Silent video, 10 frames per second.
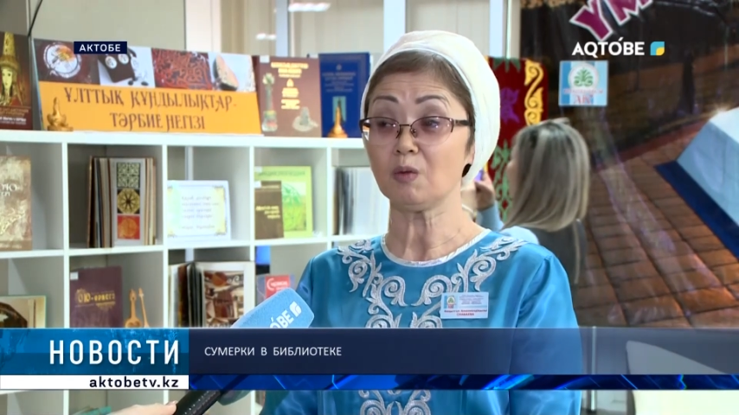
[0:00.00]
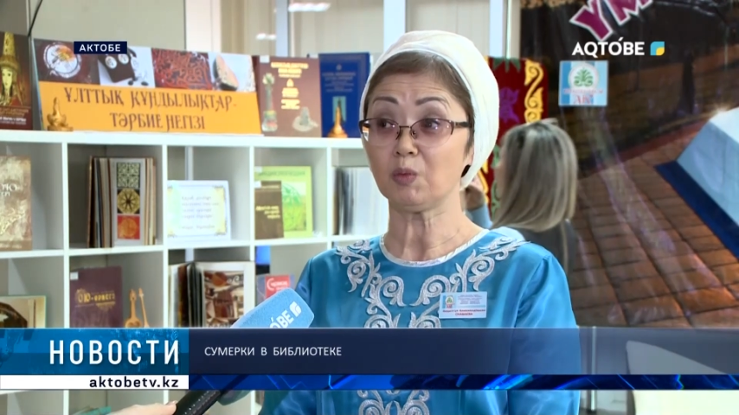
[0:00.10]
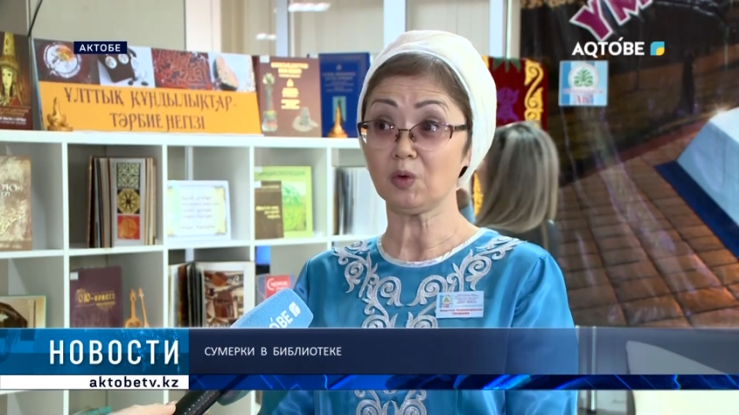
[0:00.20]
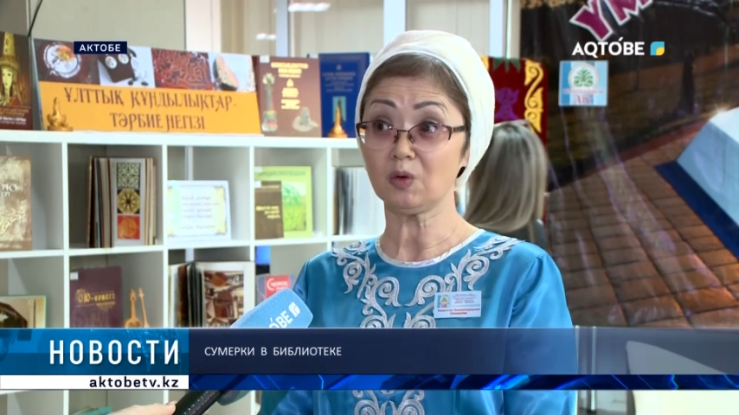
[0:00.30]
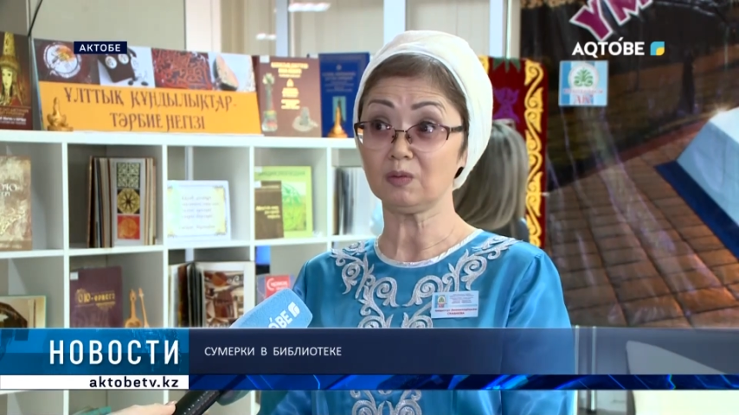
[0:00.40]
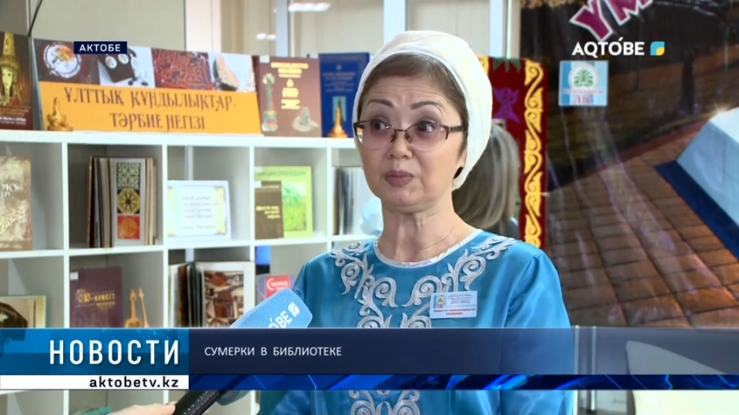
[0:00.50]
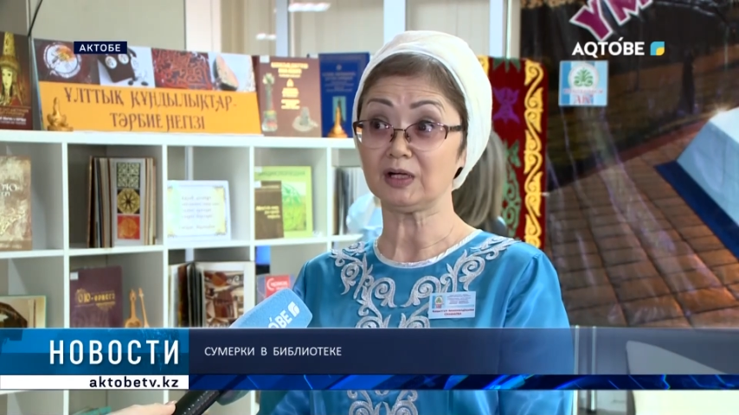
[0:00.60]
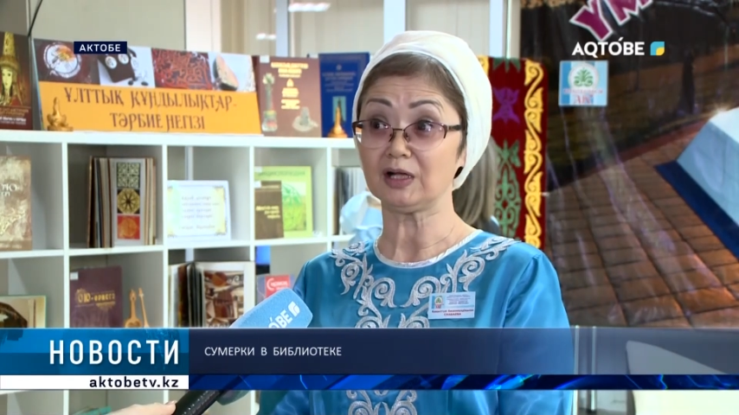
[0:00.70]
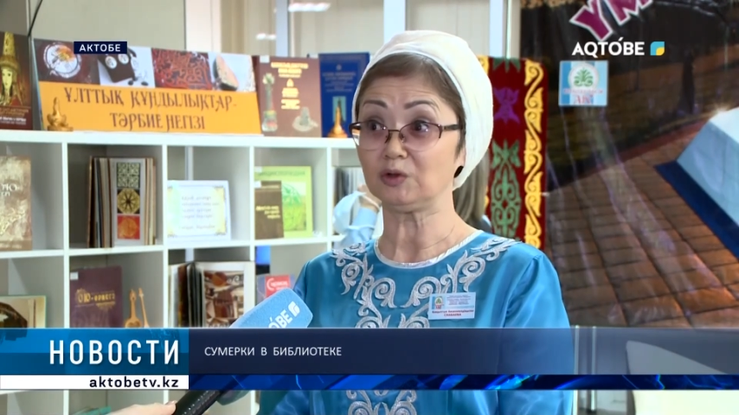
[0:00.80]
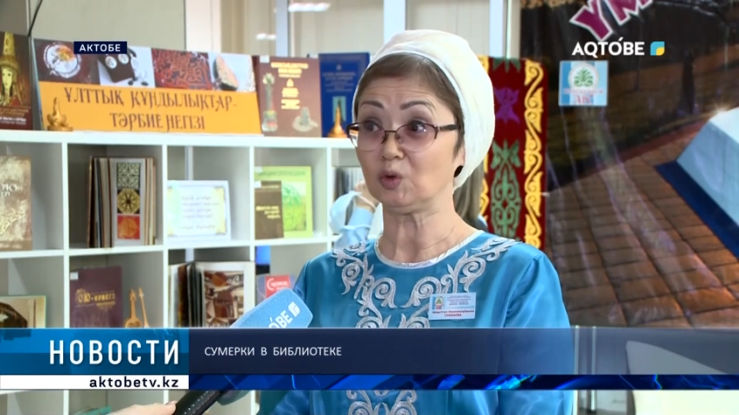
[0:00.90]
по
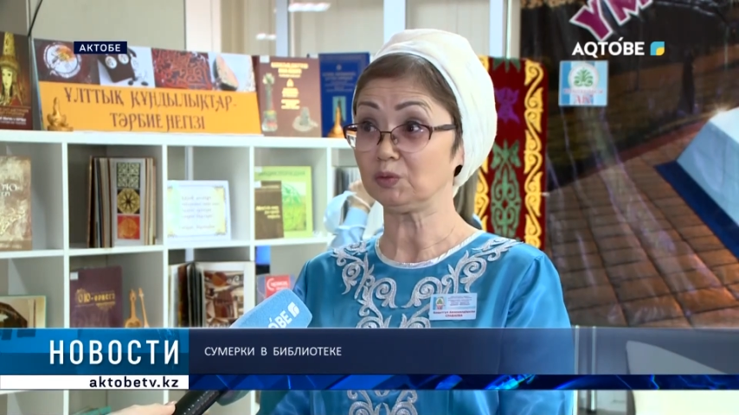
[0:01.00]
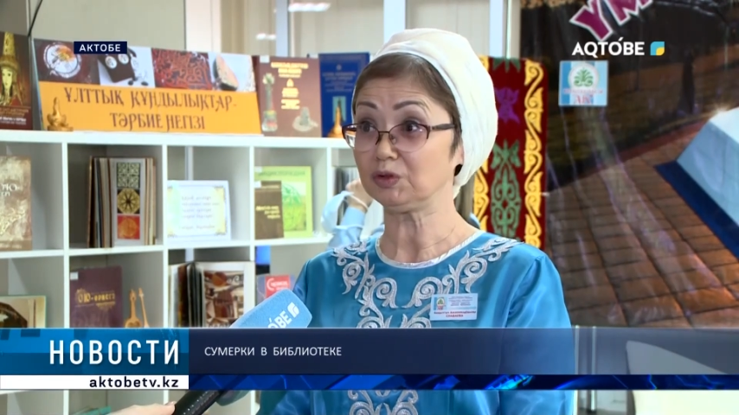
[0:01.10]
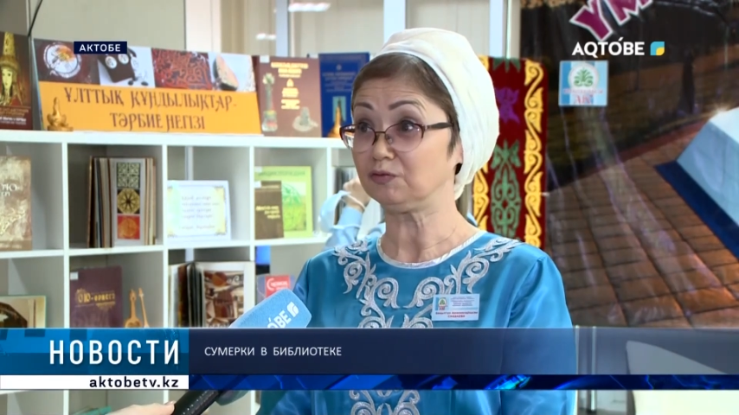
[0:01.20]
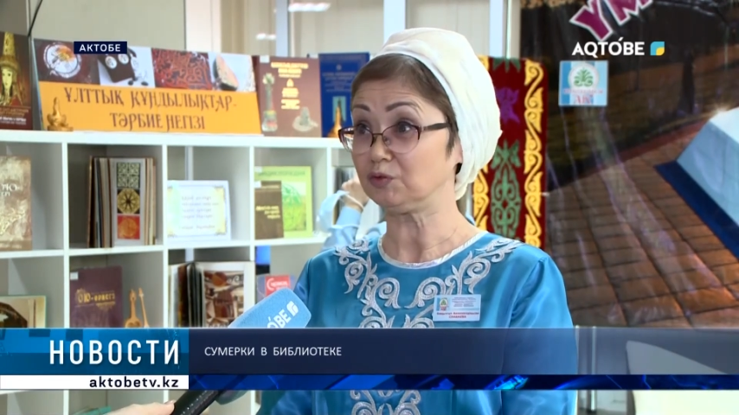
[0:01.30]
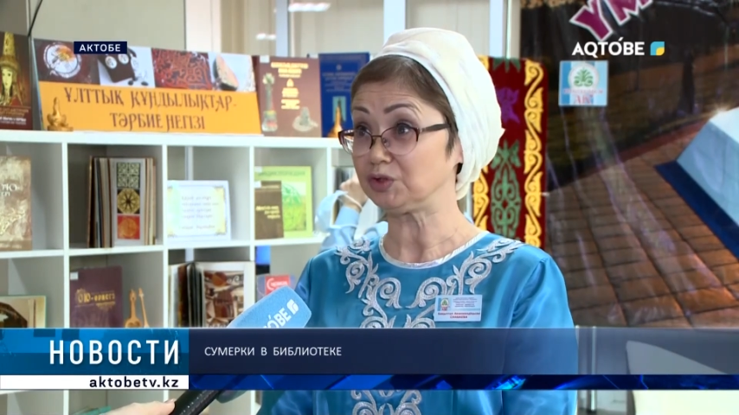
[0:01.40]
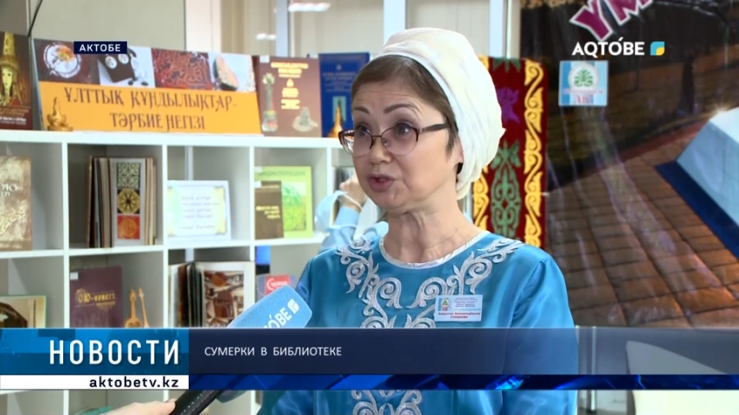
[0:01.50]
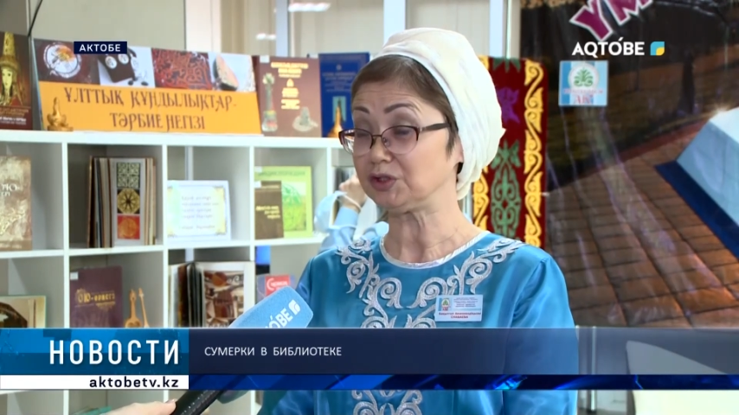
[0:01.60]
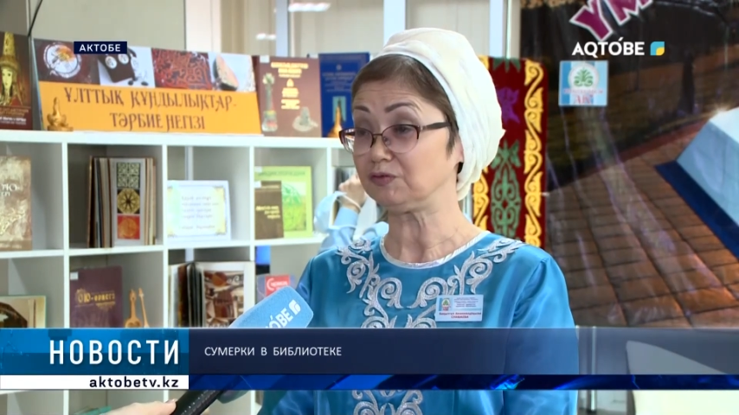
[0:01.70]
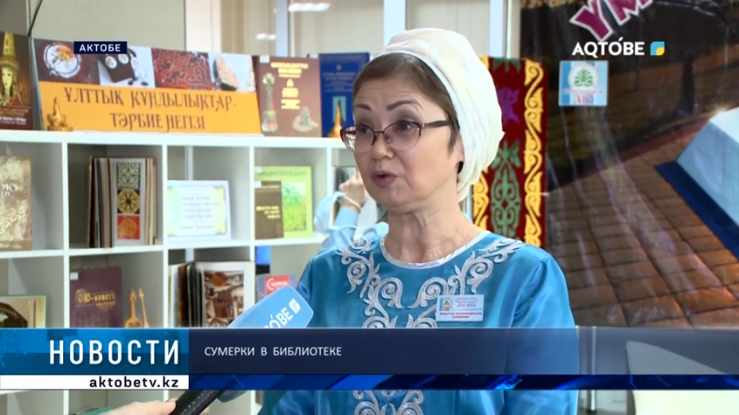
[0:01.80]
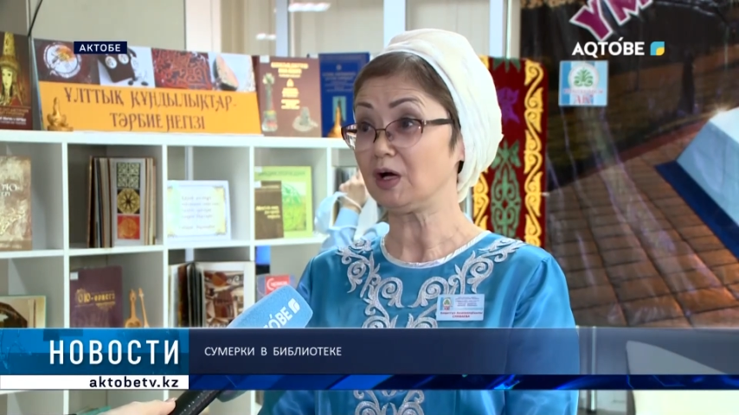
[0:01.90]
прикладному
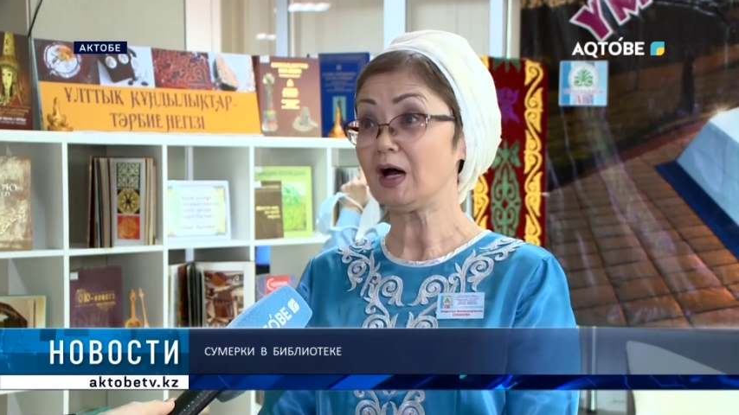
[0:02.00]
творчеству.